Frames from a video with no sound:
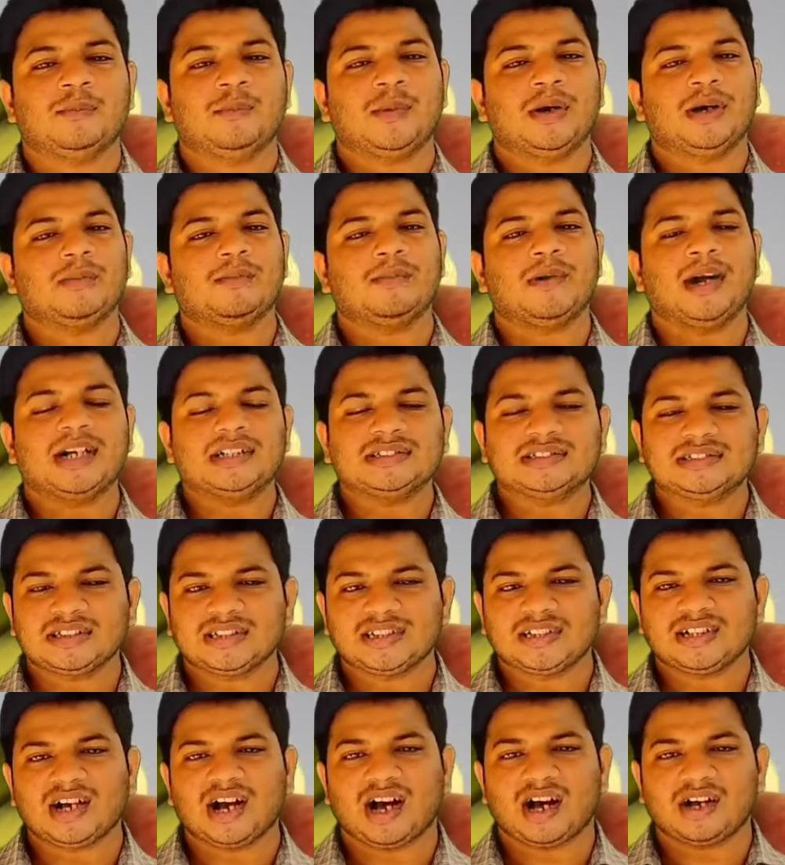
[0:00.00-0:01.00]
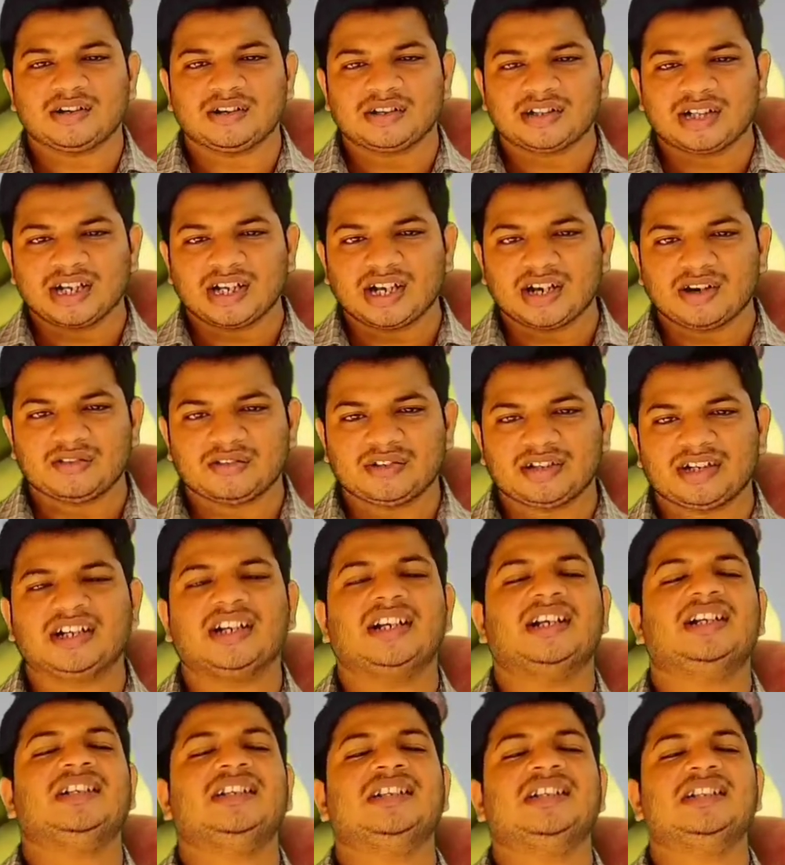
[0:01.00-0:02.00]
మనం మానసికంగా ఆరోగ్యంగా
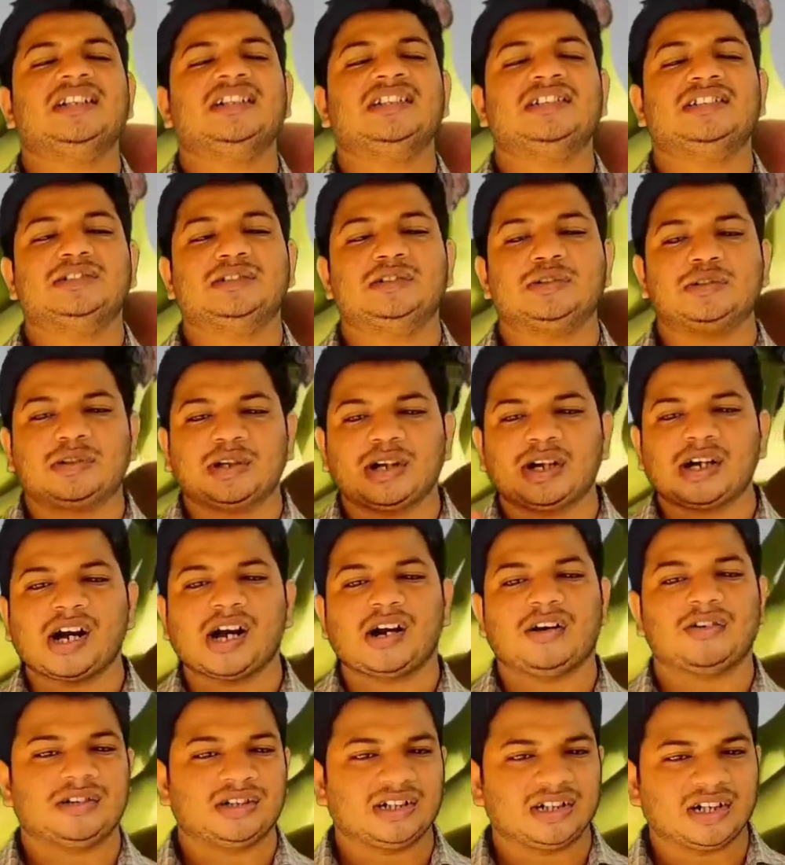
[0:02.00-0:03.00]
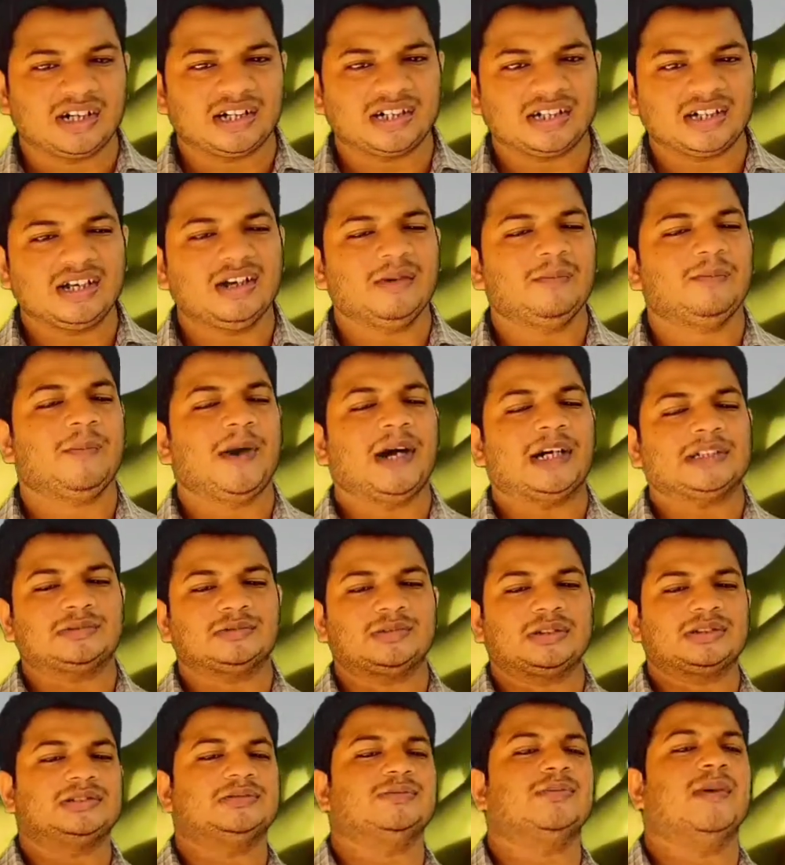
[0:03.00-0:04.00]
ఉండడానికి చురుకుగా ఉండడానికి
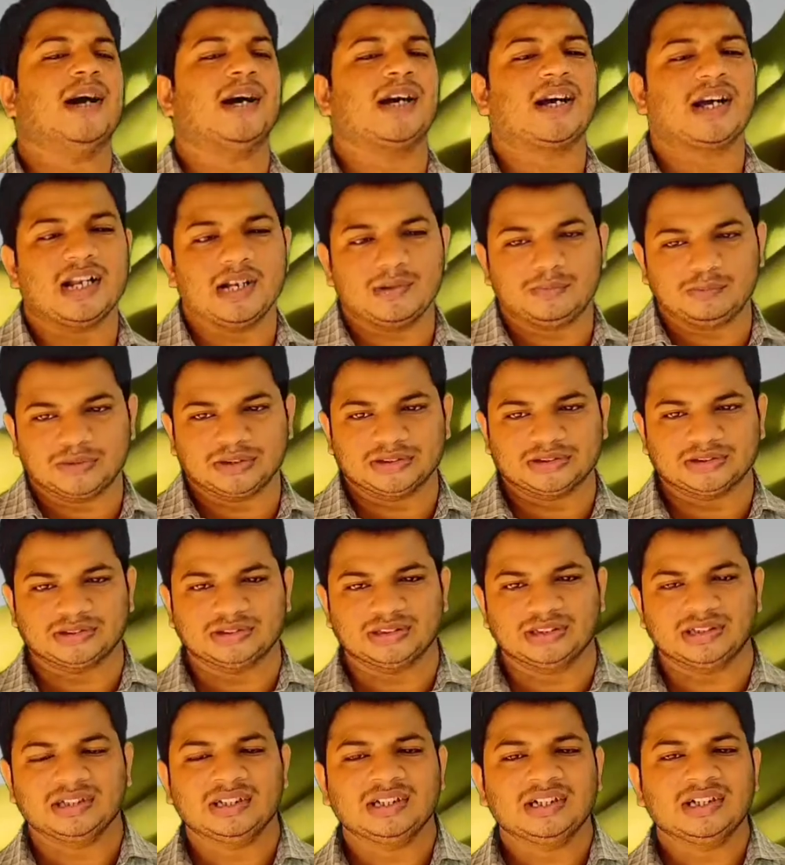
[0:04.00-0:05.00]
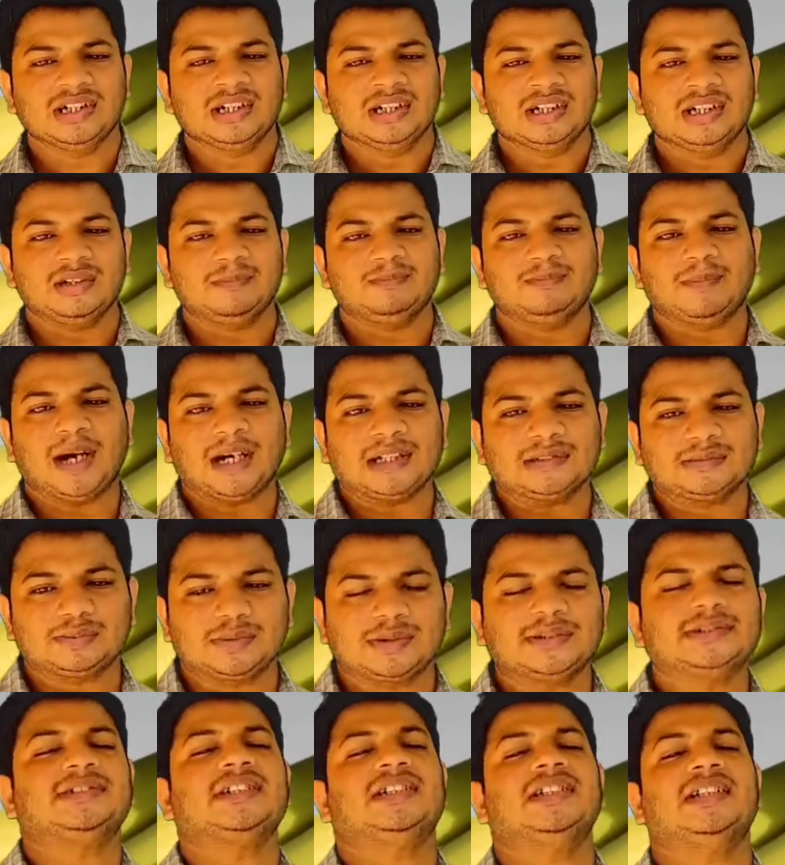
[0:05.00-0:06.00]
పాస్పరస్ బాగా హెల్ప్ చేస్తుంది ఈ
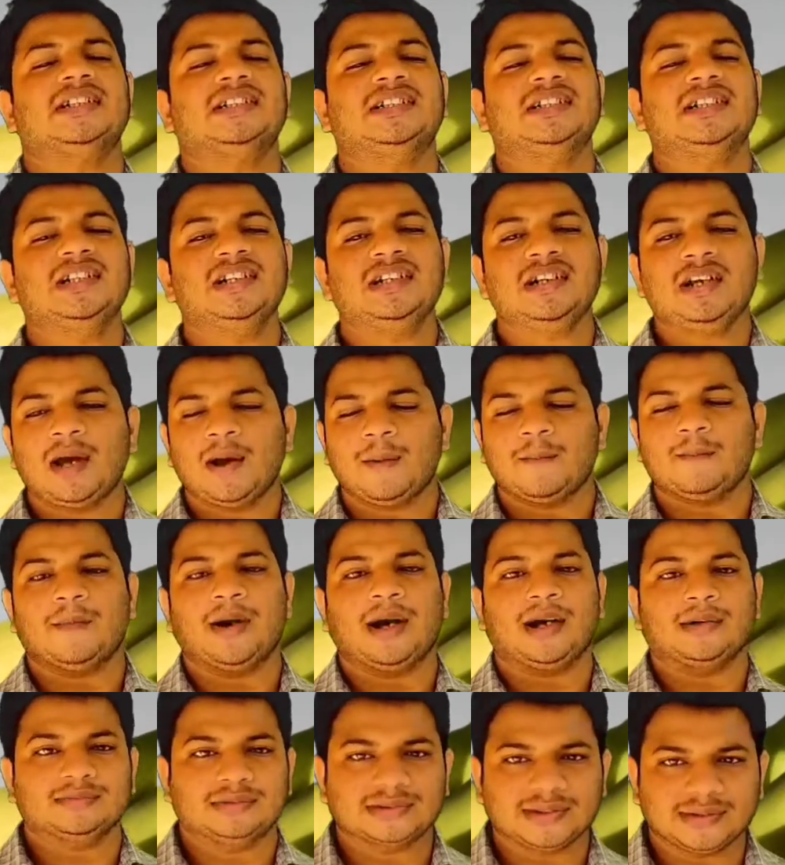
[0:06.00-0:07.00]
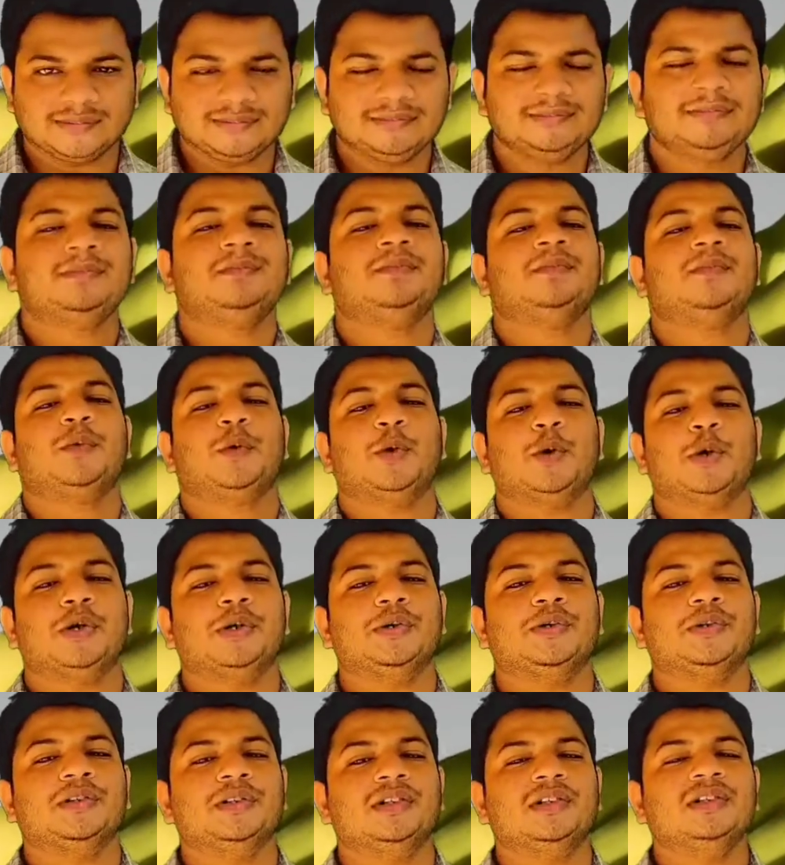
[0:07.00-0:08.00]
పాస్పరస్ అనేది మాంసం
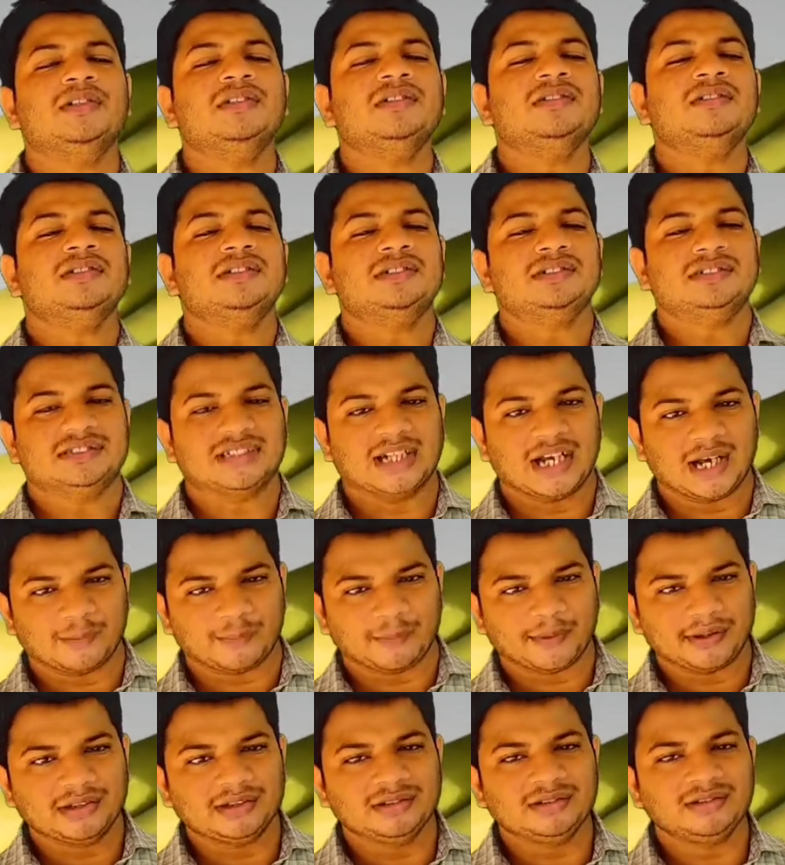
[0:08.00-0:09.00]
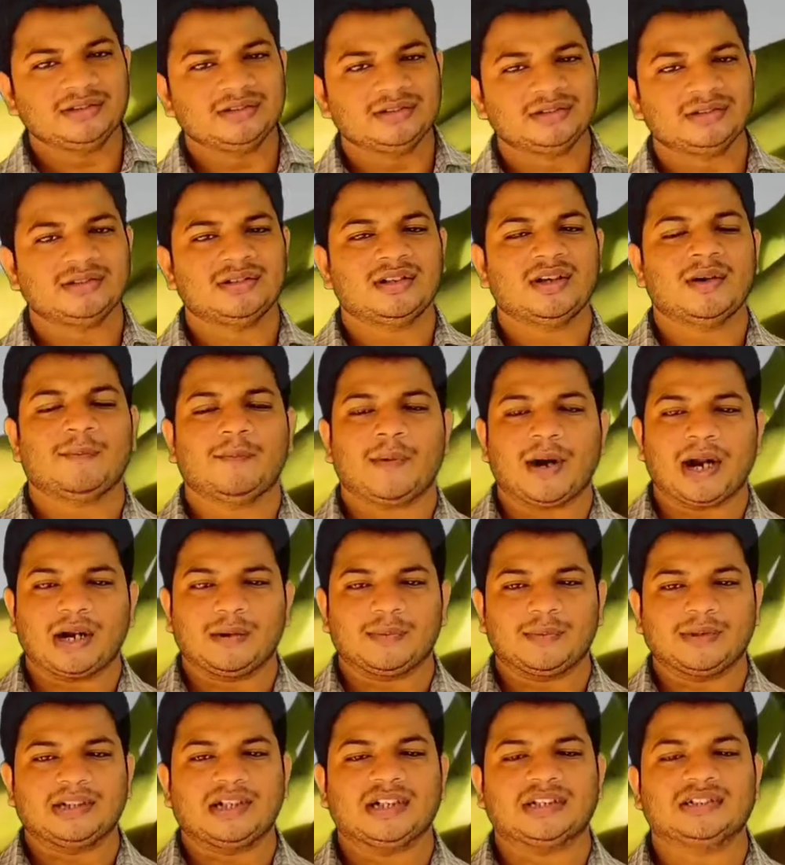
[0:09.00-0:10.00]
కోడిగుడ్లు చేపలు పాల
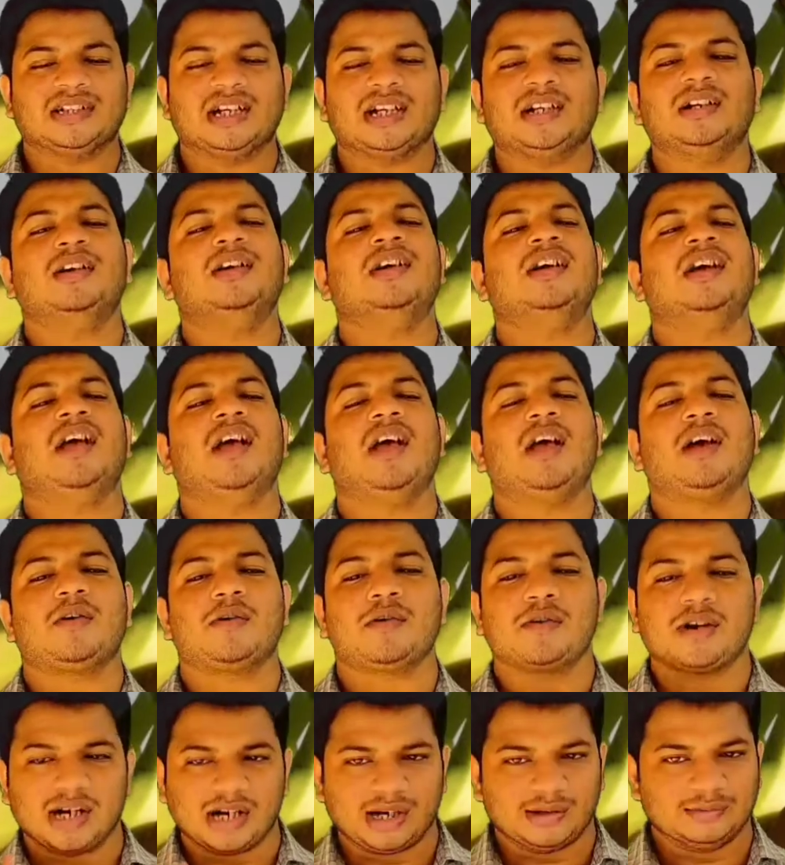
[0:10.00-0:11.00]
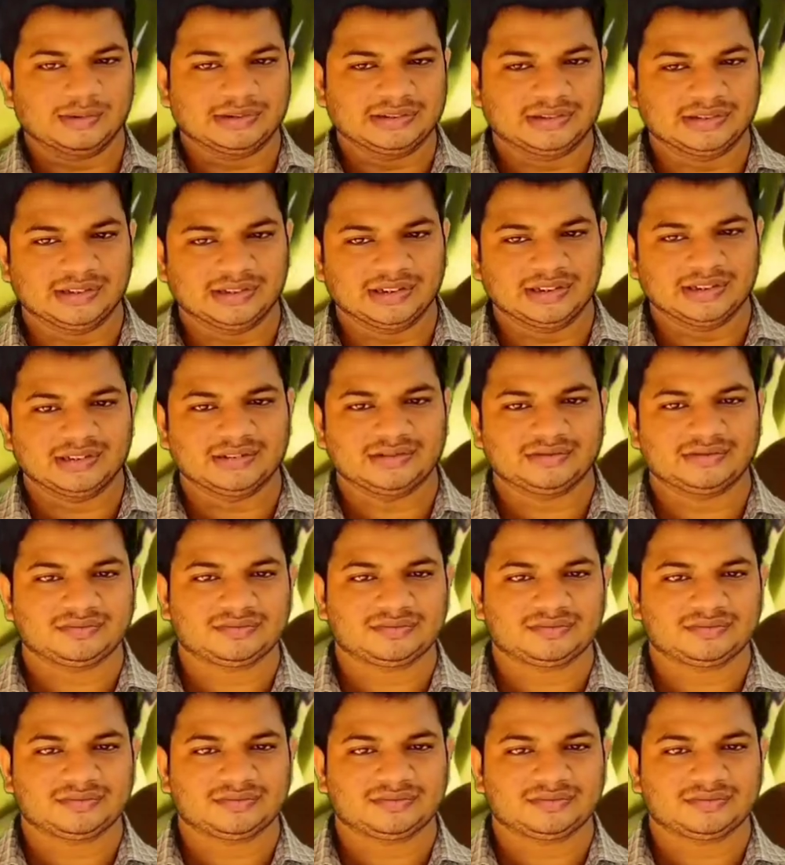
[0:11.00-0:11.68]
పదార్థాల్లో ఎక్కువగా లభిస్తుంది